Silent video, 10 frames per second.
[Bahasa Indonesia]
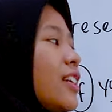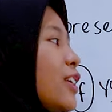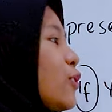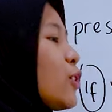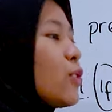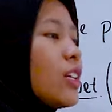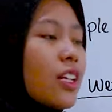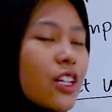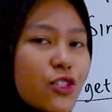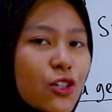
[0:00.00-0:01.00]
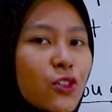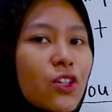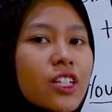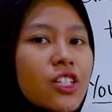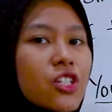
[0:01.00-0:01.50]
Gitu, itu adalah
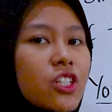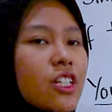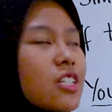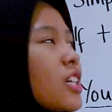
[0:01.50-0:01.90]
contoh conditional